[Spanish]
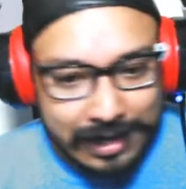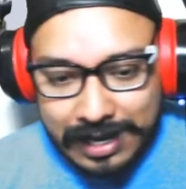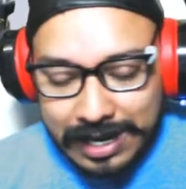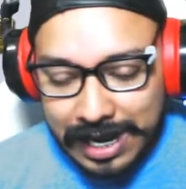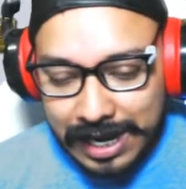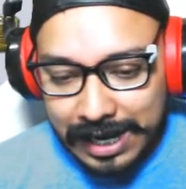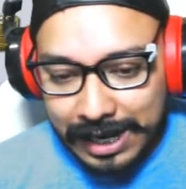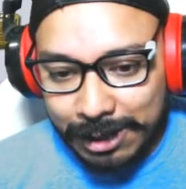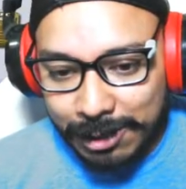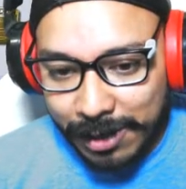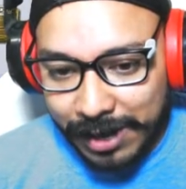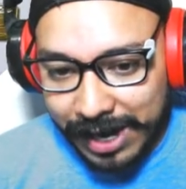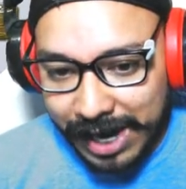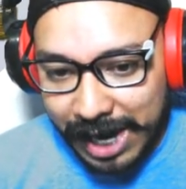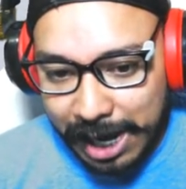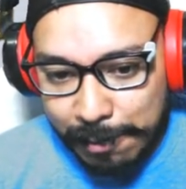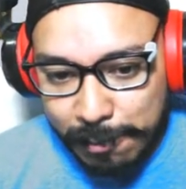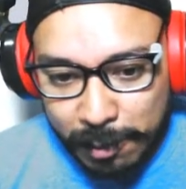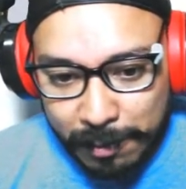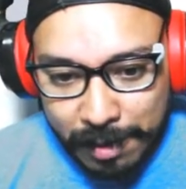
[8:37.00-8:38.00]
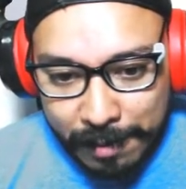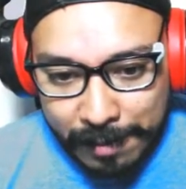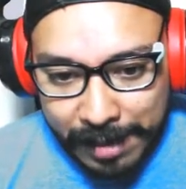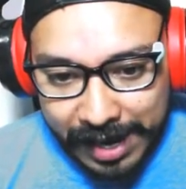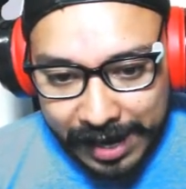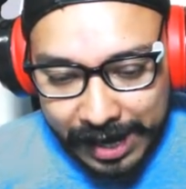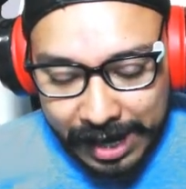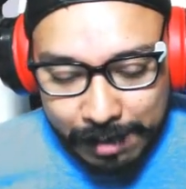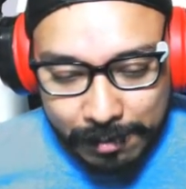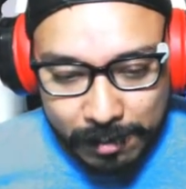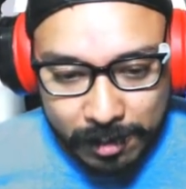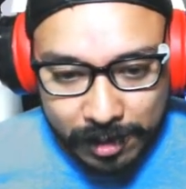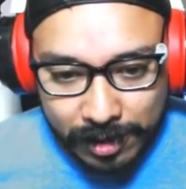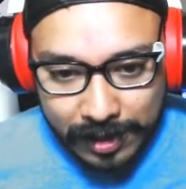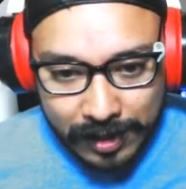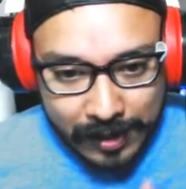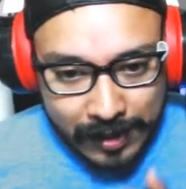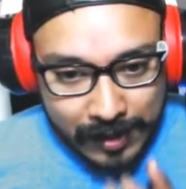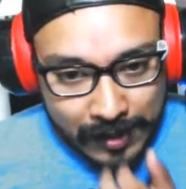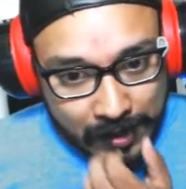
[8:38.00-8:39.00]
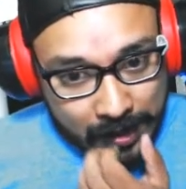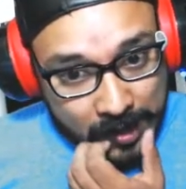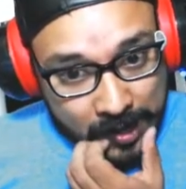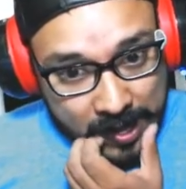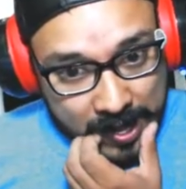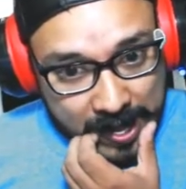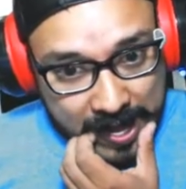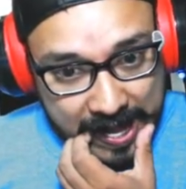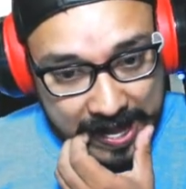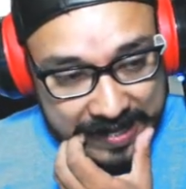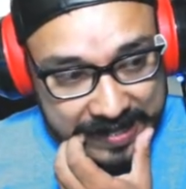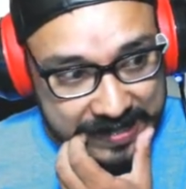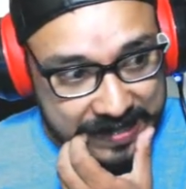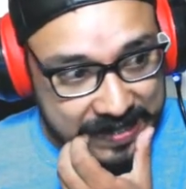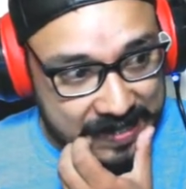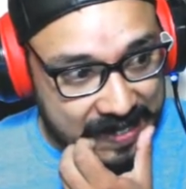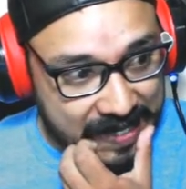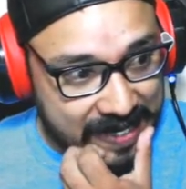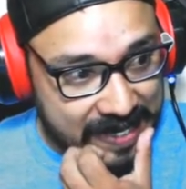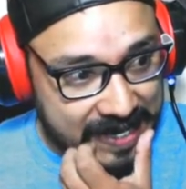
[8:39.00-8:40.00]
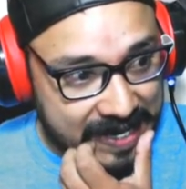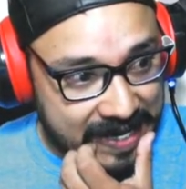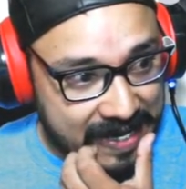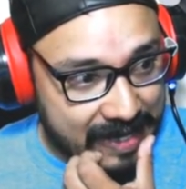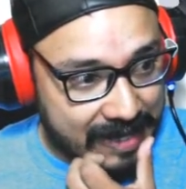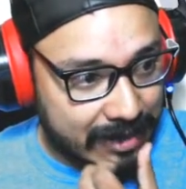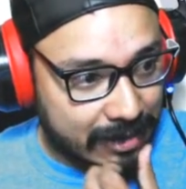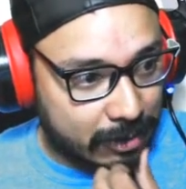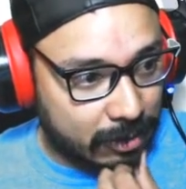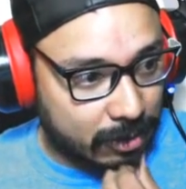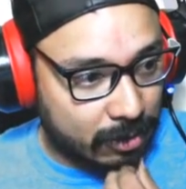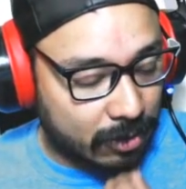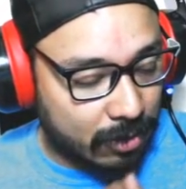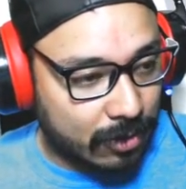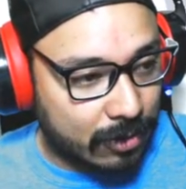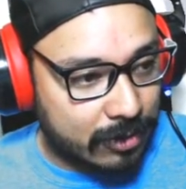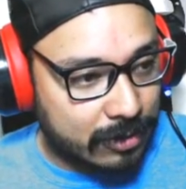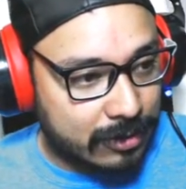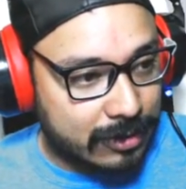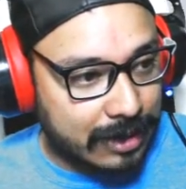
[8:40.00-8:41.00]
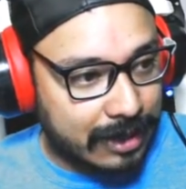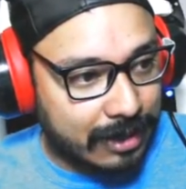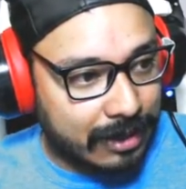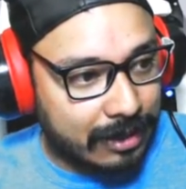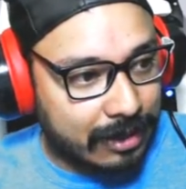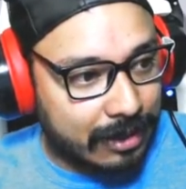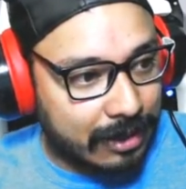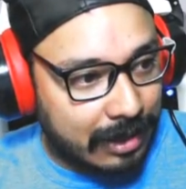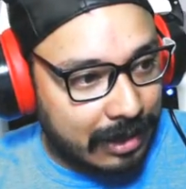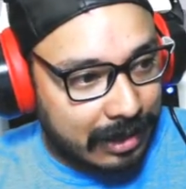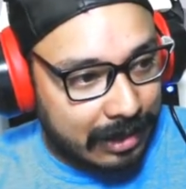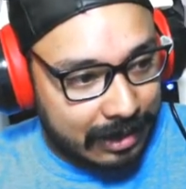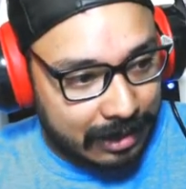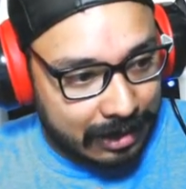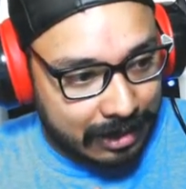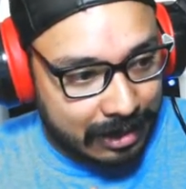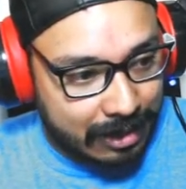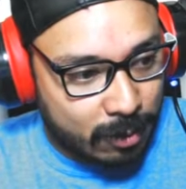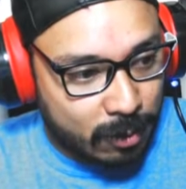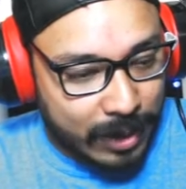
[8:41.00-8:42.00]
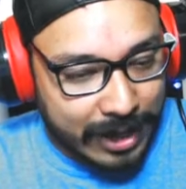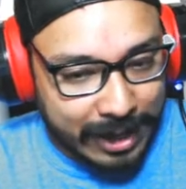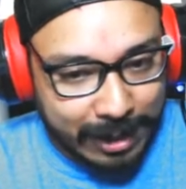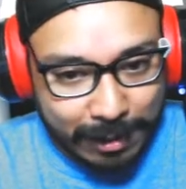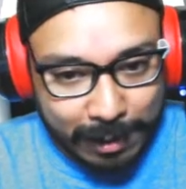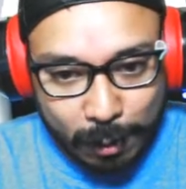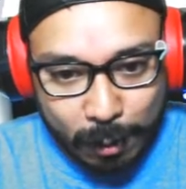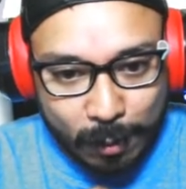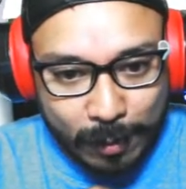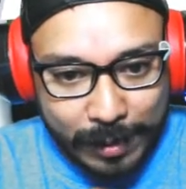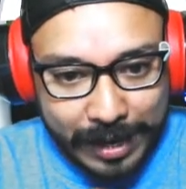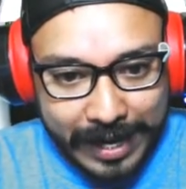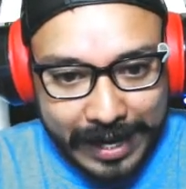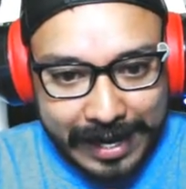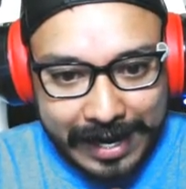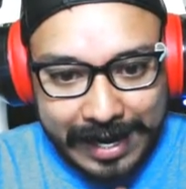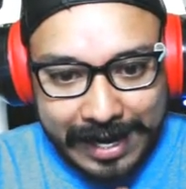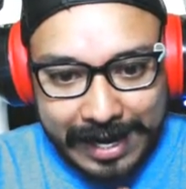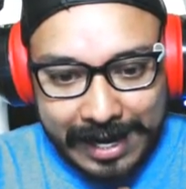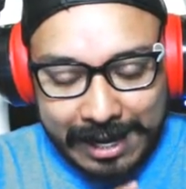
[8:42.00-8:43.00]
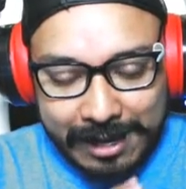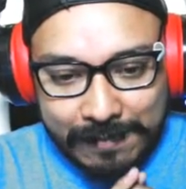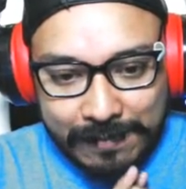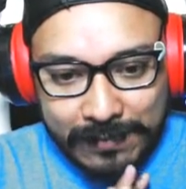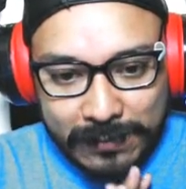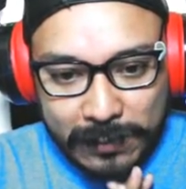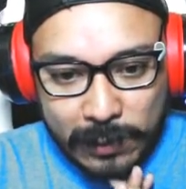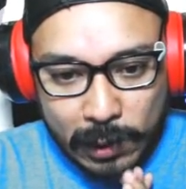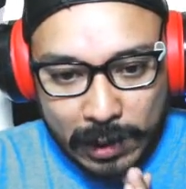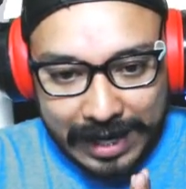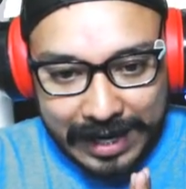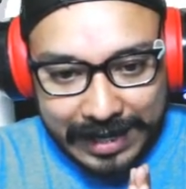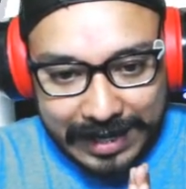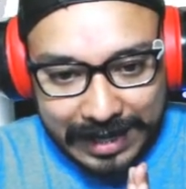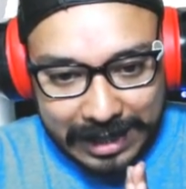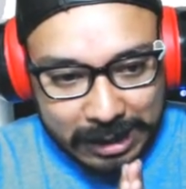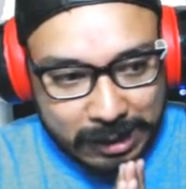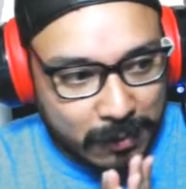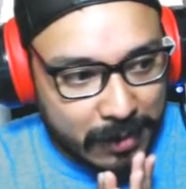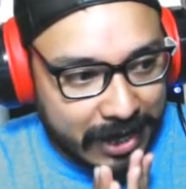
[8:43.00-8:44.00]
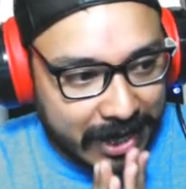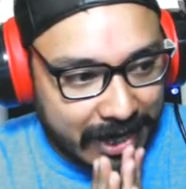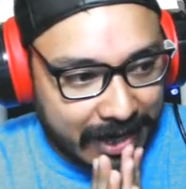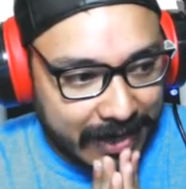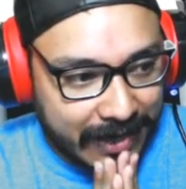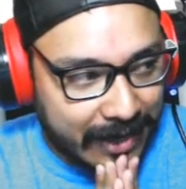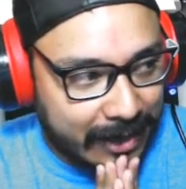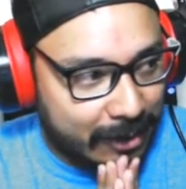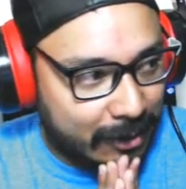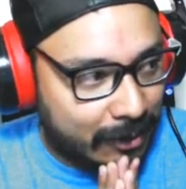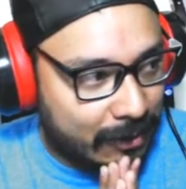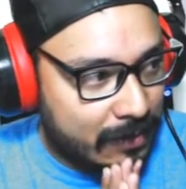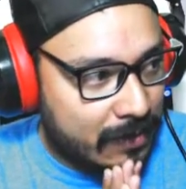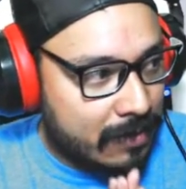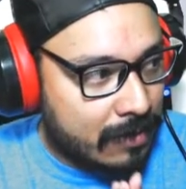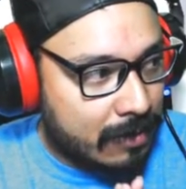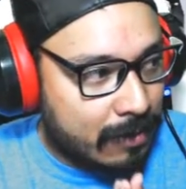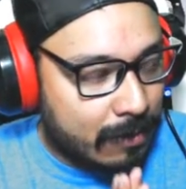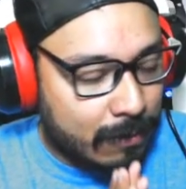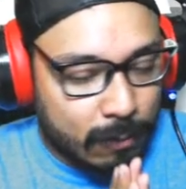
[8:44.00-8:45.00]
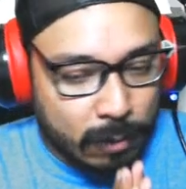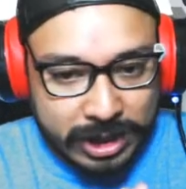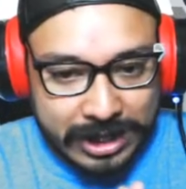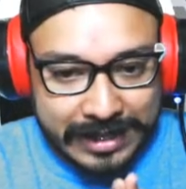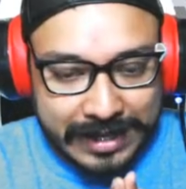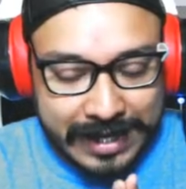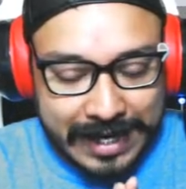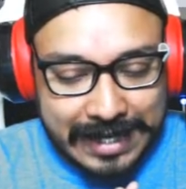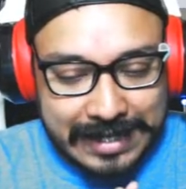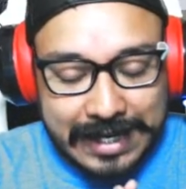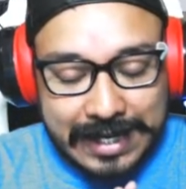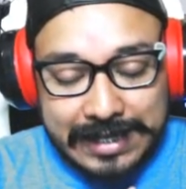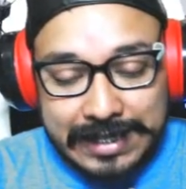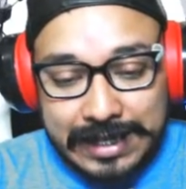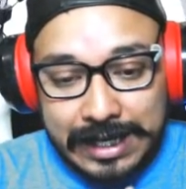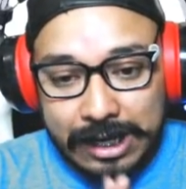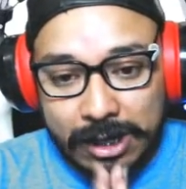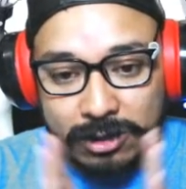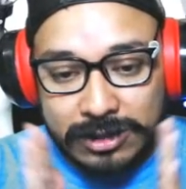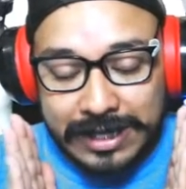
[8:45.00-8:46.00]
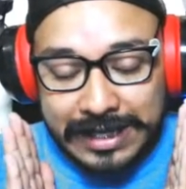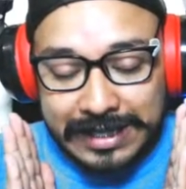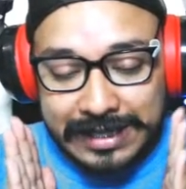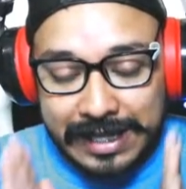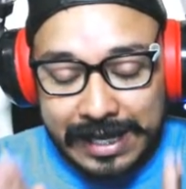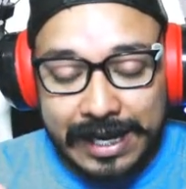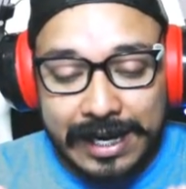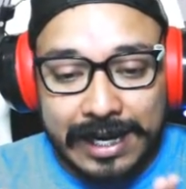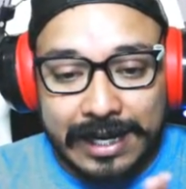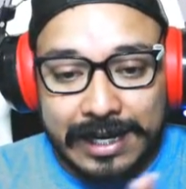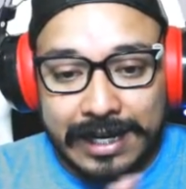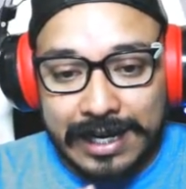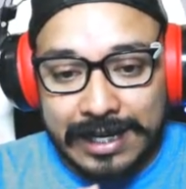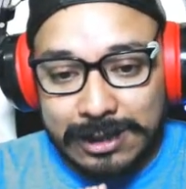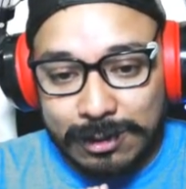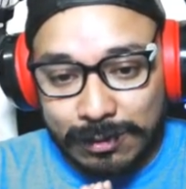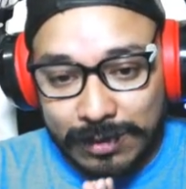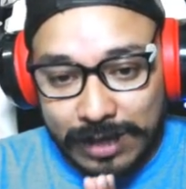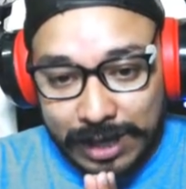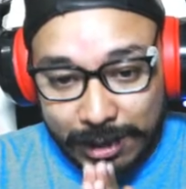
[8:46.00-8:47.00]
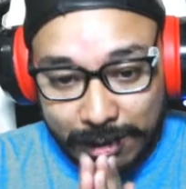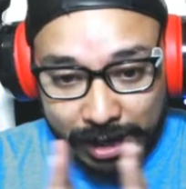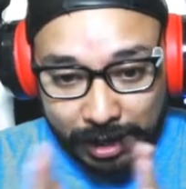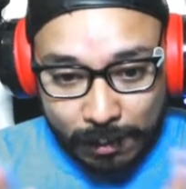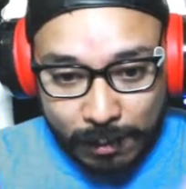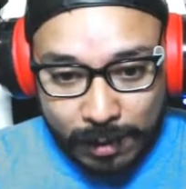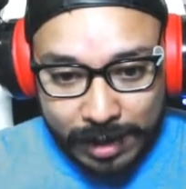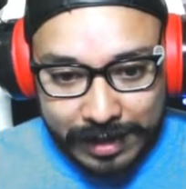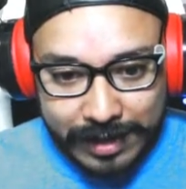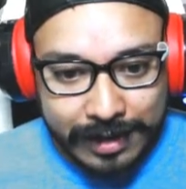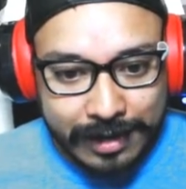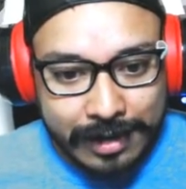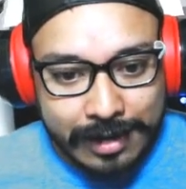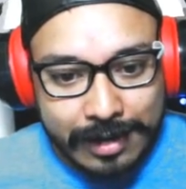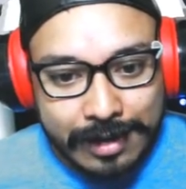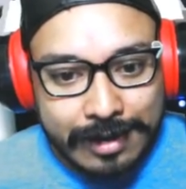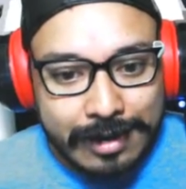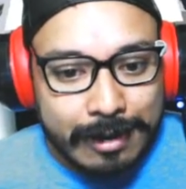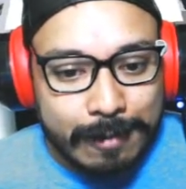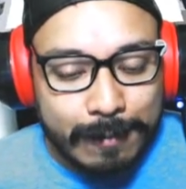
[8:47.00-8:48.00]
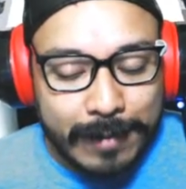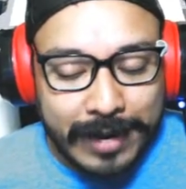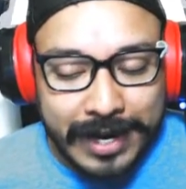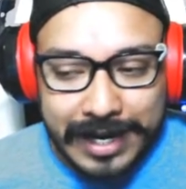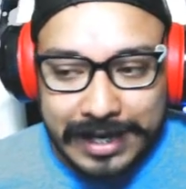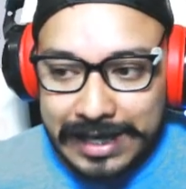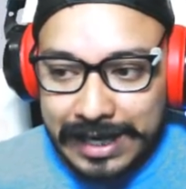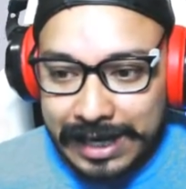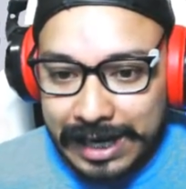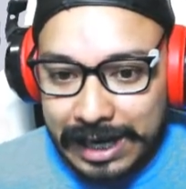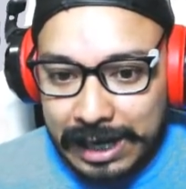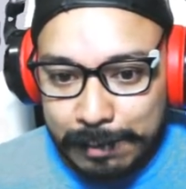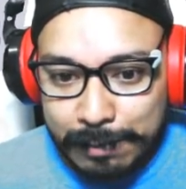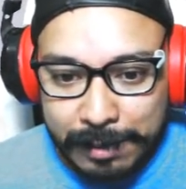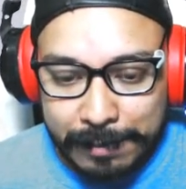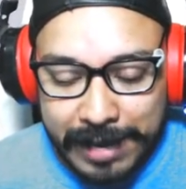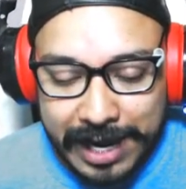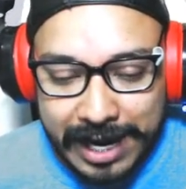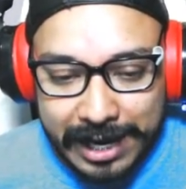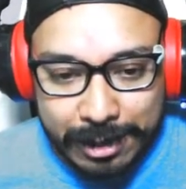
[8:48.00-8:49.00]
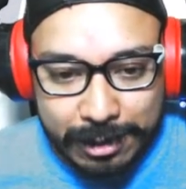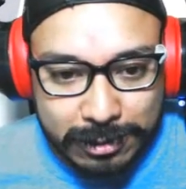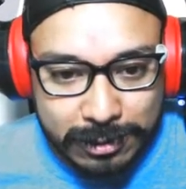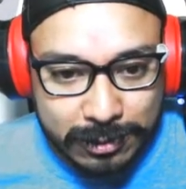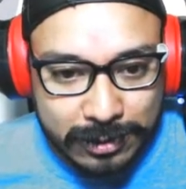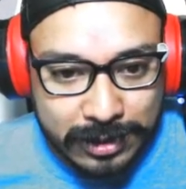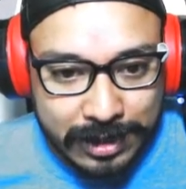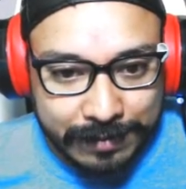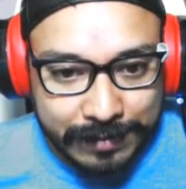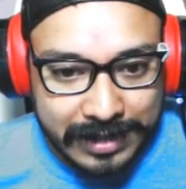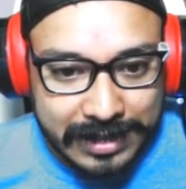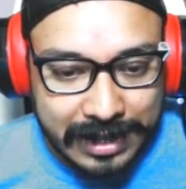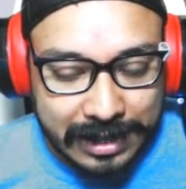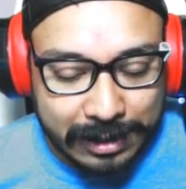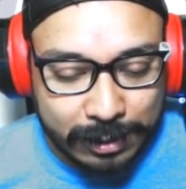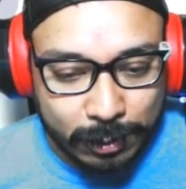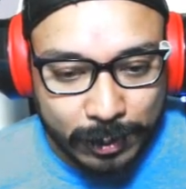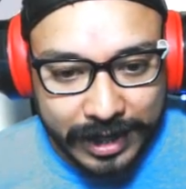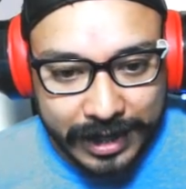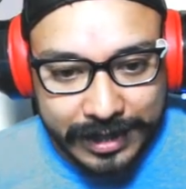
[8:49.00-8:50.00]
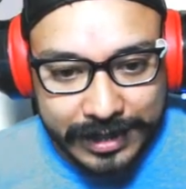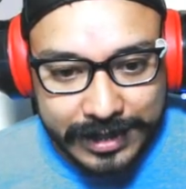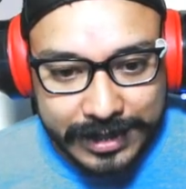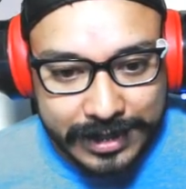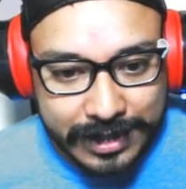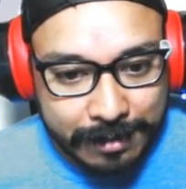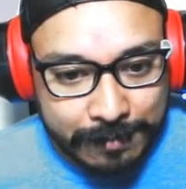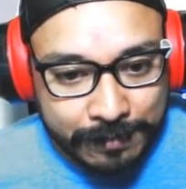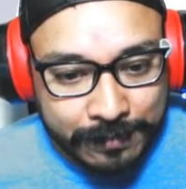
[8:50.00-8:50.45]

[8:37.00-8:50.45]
Al hijo de Raymond, mamá Raymond este, todos, el dueño del Uber, toda la gente que estuvo aquí en el directo. Muchas gracias. Y los que están en el canal secundario, recuerden venirse al canal primario, suscribirse a Twitch.